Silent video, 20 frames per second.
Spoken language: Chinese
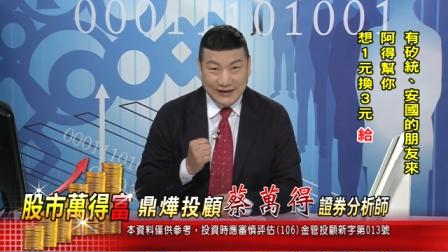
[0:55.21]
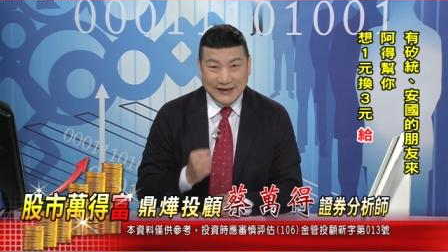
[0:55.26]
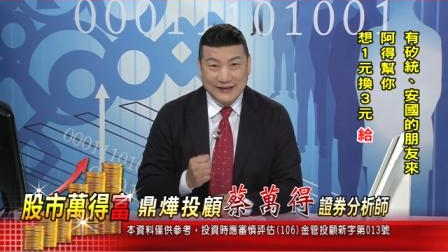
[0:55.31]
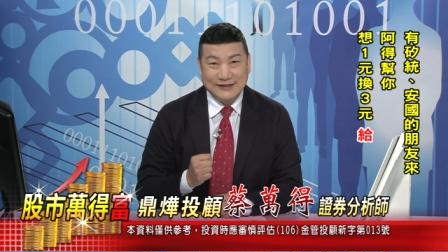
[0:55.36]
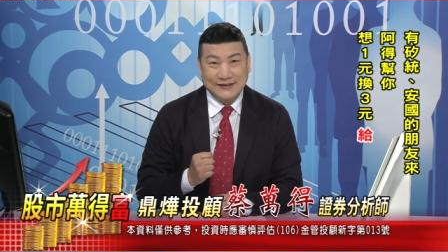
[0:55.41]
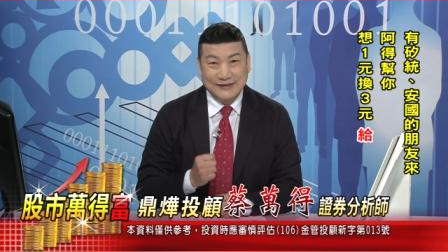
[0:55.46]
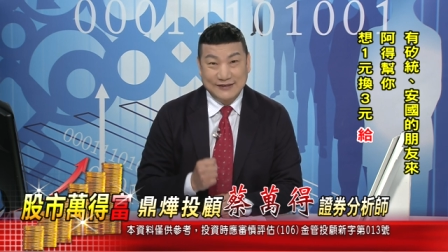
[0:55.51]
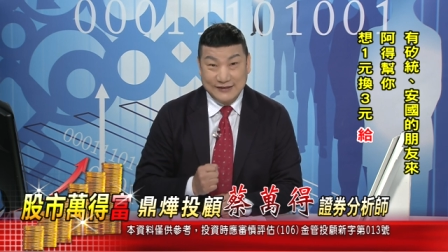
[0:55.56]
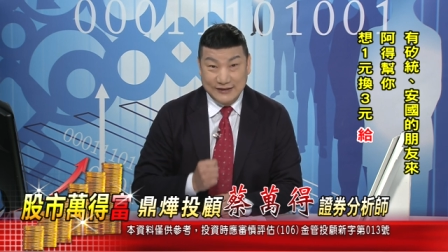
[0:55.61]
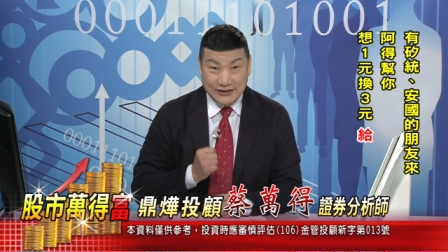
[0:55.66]
他
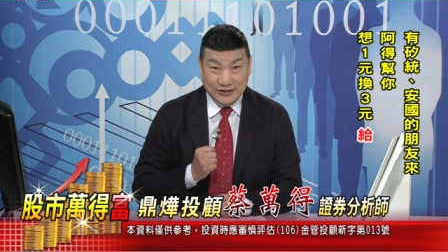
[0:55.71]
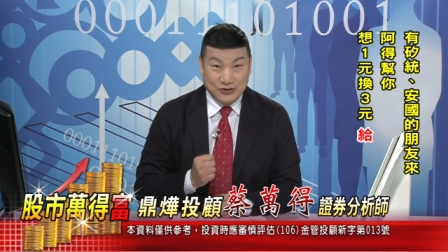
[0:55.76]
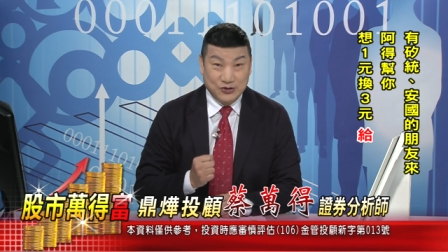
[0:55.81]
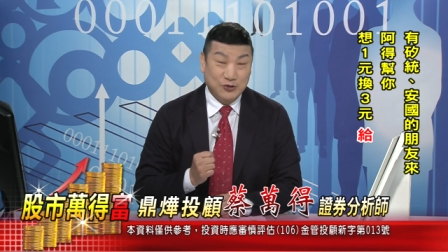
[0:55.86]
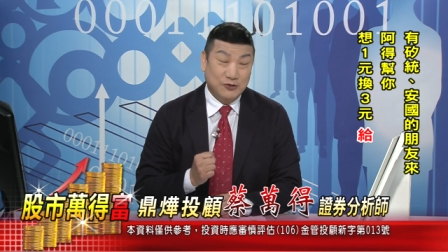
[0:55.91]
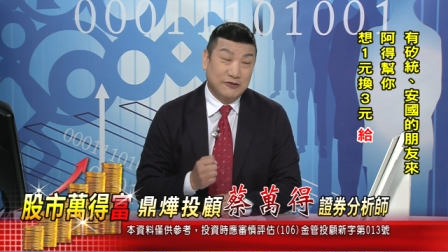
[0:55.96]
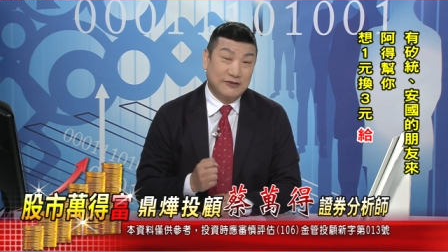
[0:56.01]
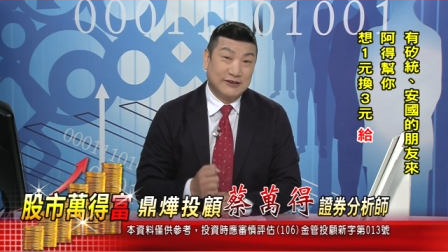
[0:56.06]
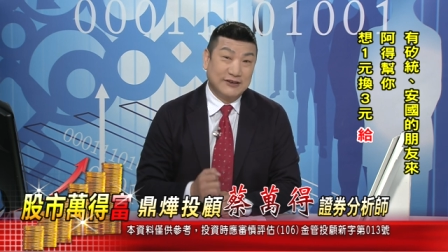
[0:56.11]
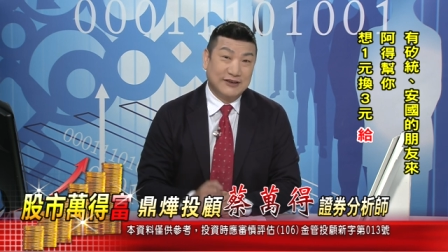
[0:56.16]
的，你
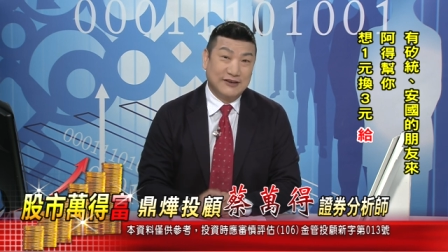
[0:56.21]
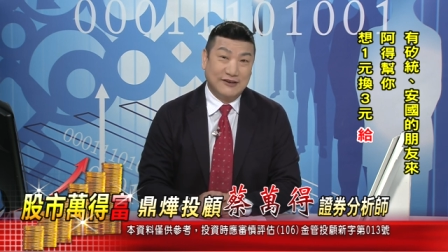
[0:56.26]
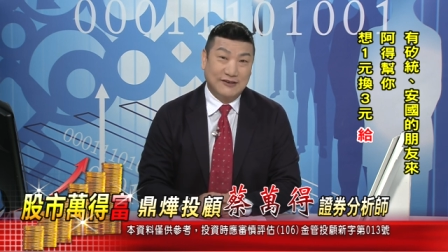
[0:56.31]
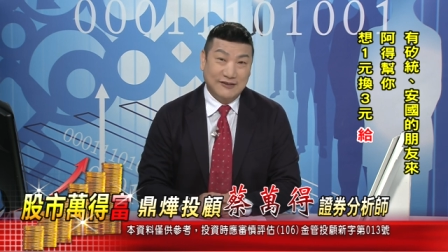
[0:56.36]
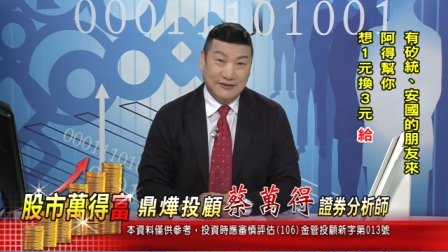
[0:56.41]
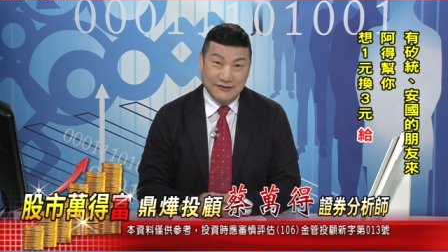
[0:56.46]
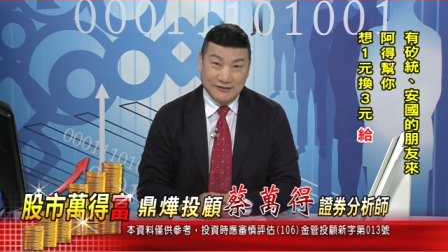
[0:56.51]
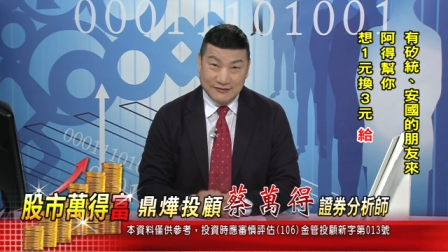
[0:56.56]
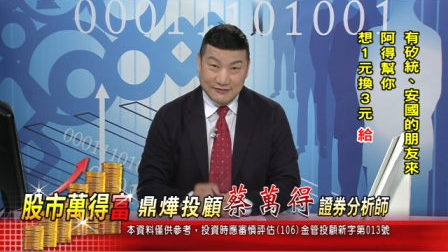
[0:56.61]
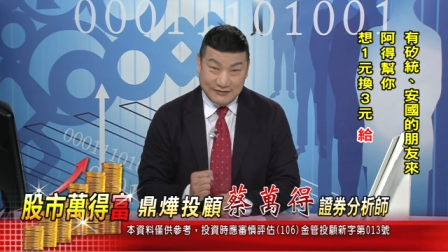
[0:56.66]
错了
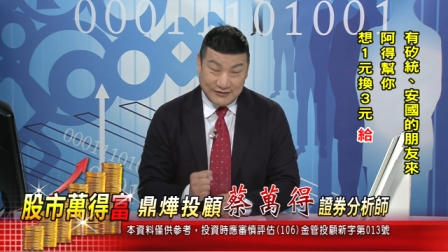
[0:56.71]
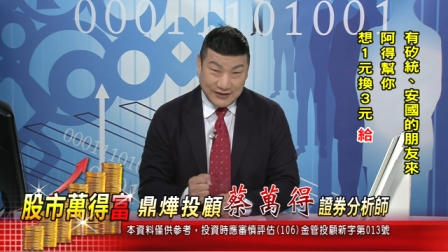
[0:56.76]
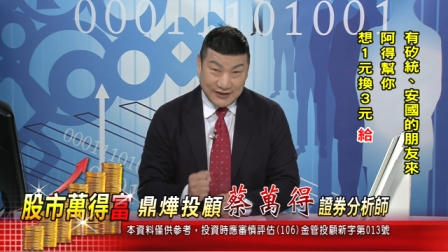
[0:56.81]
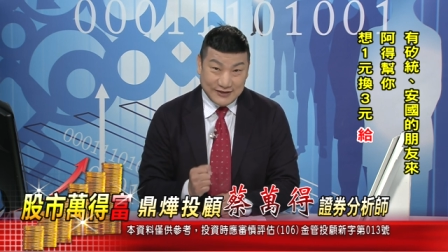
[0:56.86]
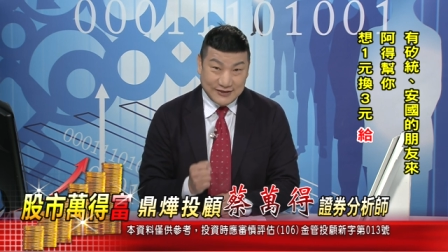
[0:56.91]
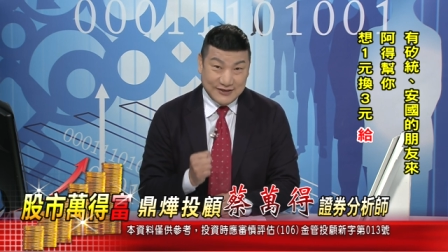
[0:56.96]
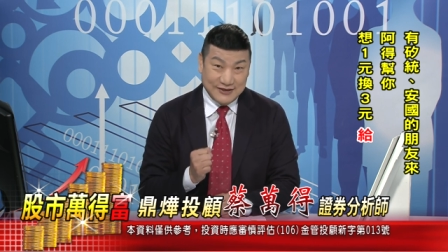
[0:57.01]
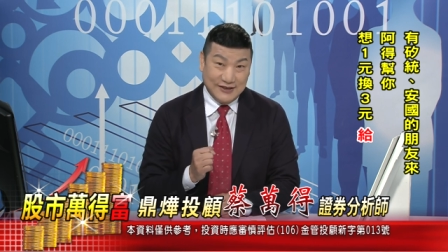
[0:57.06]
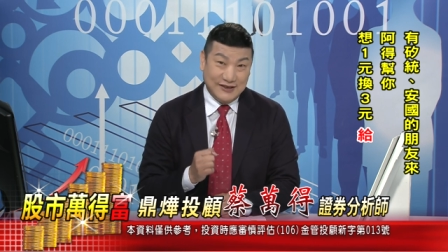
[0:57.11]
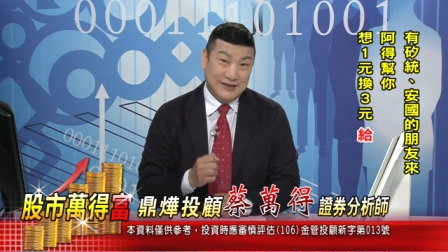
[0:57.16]
哈，
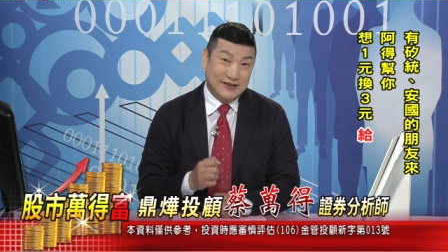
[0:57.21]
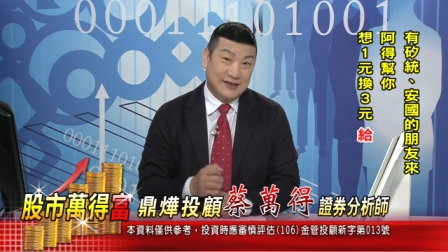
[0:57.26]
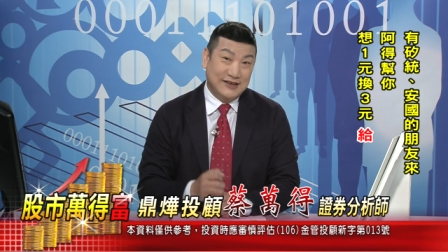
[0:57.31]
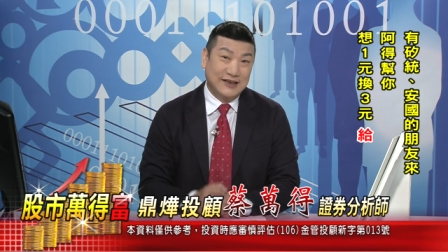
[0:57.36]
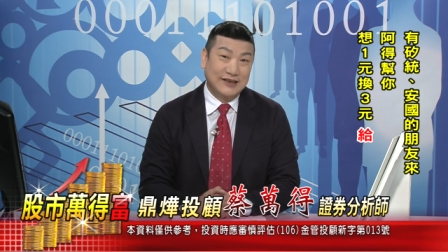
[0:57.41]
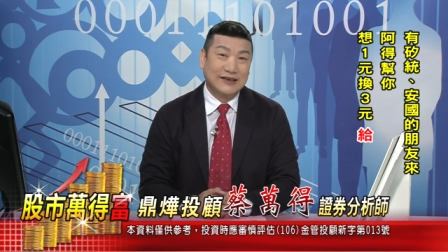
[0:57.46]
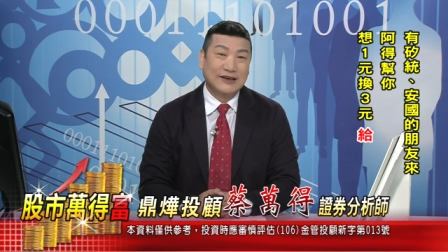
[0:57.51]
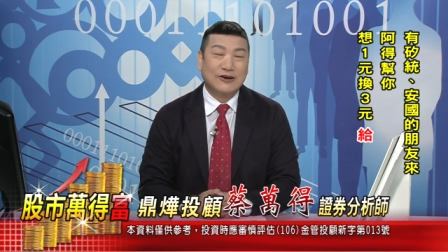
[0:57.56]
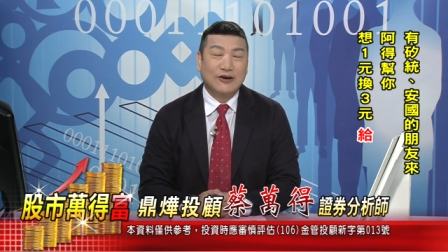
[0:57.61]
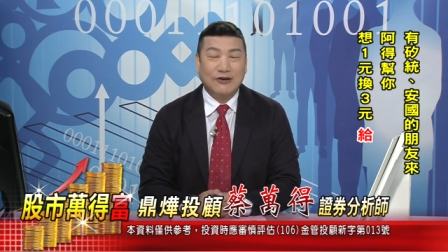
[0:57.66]
跌下
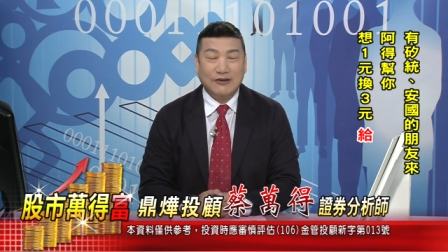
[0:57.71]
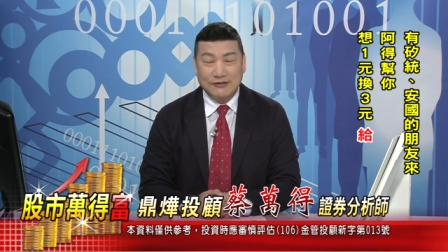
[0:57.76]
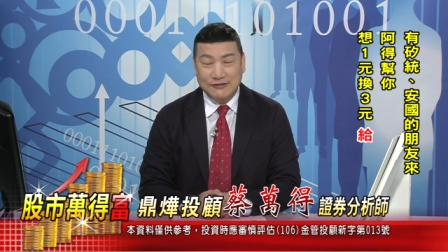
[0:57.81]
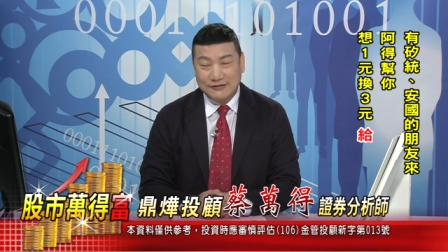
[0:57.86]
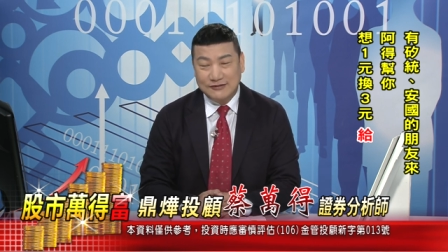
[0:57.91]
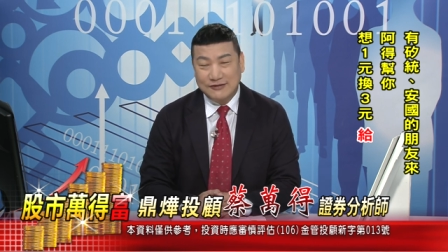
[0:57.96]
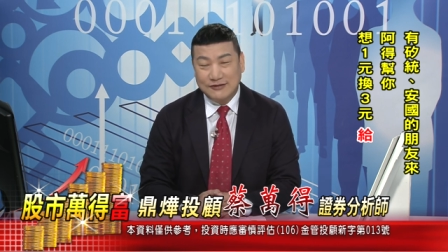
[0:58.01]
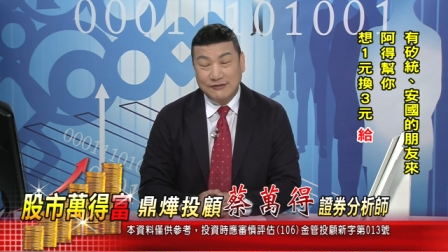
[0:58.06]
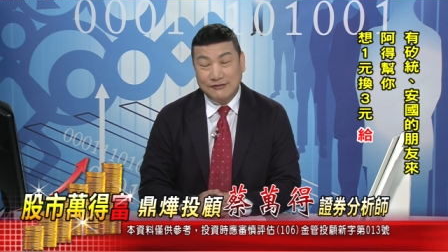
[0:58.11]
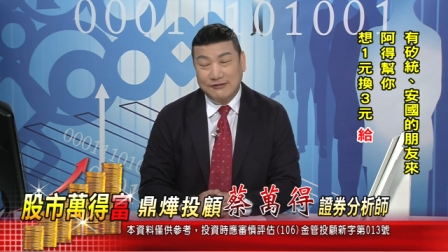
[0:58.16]
来了哈，
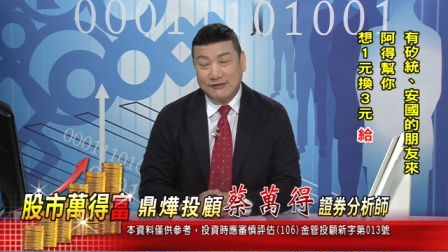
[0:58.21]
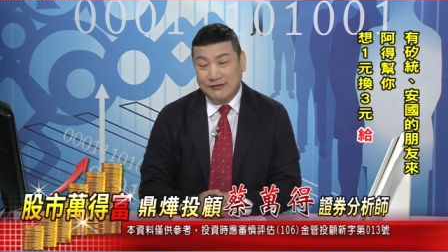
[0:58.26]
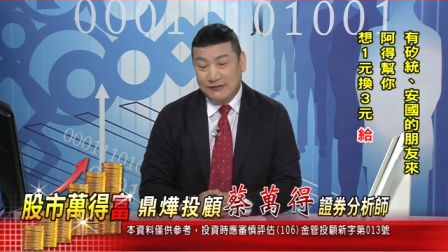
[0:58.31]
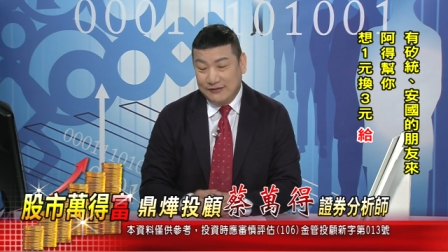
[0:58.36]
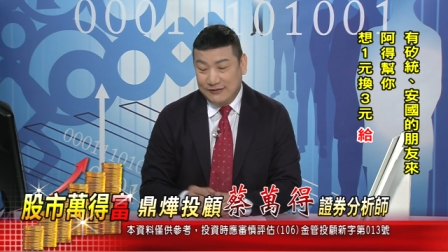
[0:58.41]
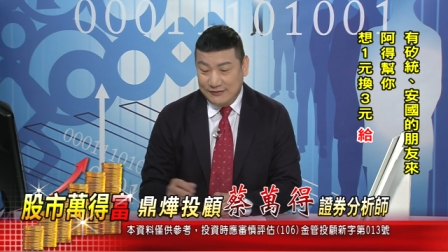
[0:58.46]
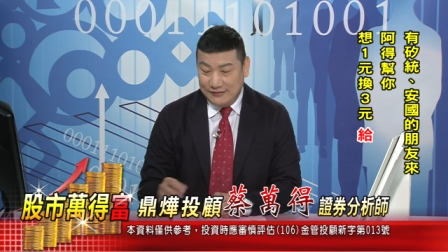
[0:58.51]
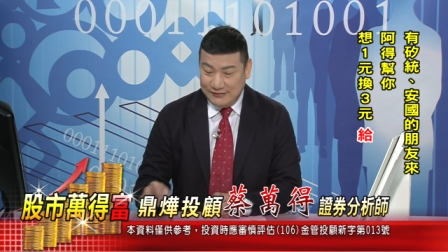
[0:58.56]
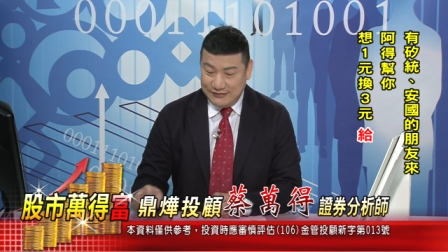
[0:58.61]
哦，